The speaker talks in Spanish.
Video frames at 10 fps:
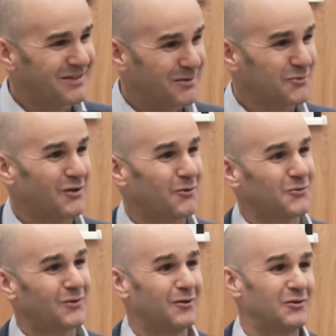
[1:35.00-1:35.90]
Tenemos una
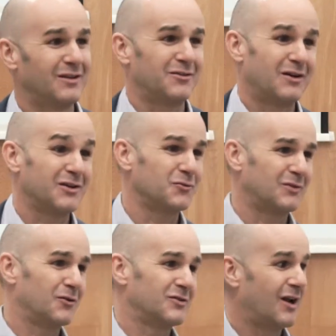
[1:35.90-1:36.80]
cultura de orientación a
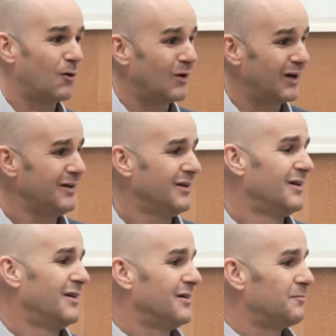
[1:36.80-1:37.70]
resultados en la cual
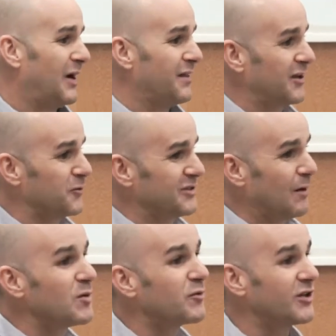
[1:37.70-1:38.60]
parece que todo está
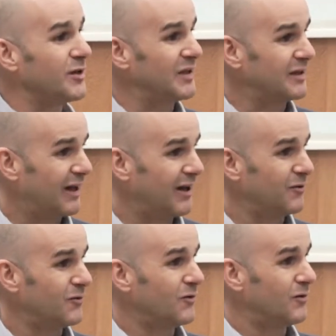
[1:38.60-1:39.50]
muy
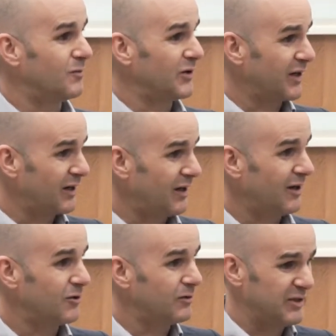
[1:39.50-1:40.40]
procedimentado, muy
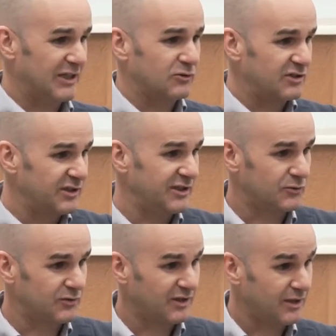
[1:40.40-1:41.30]
reglado, mira, esto es así,
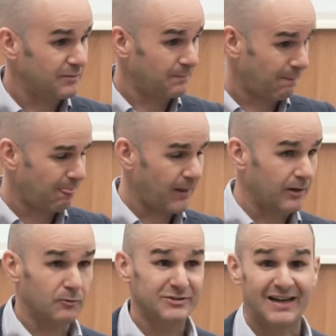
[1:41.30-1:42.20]
esto es así.
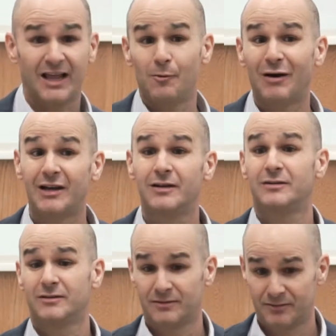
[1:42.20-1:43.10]
No está nada mal,
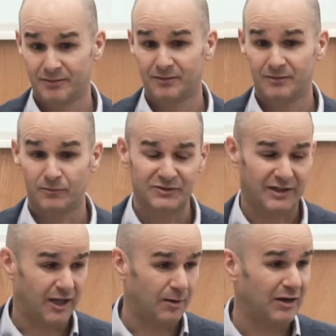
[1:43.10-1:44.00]
no está
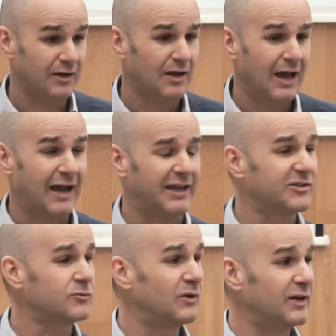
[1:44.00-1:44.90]
nada mal. Aquí
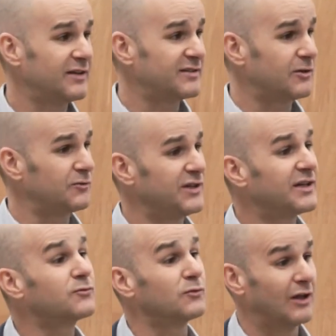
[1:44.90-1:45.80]
eres un buen líder si consigues
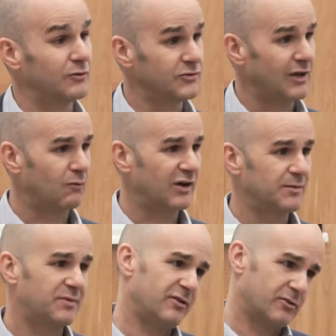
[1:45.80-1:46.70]
resultados, a
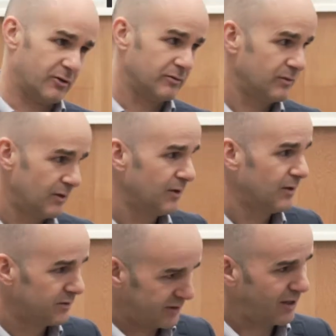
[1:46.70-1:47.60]
cualquier precio no.
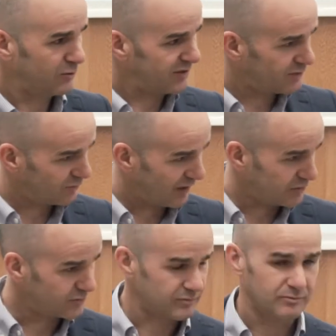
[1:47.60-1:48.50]
Tienes que conseguir resultados.